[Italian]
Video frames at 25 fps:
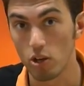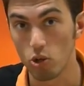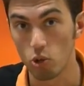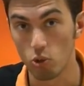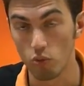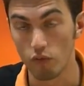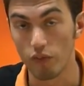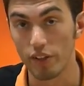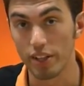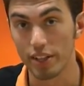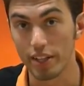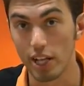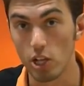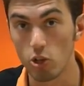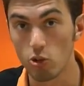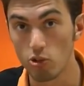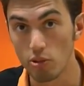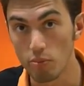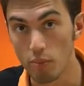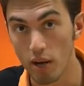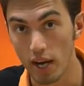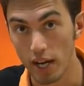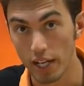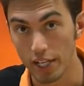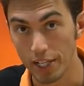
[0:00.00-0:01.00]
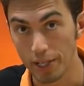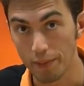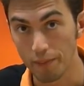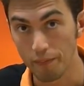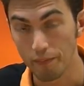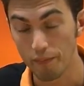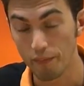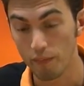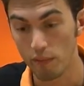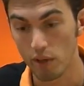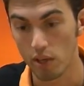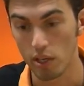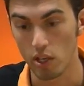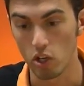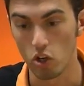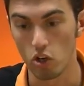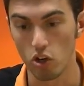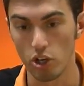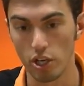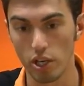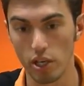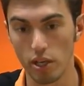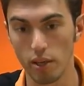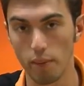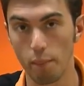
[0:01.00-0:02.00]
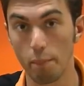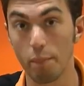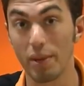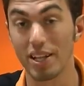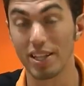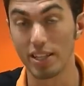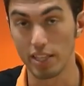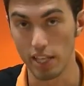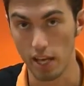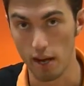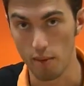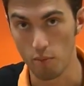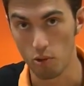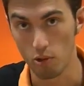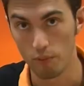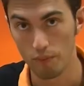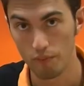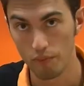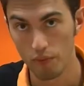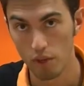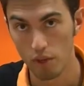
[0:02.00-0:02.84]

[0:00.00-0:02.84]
con un ventaglio di mani che noi battiamo.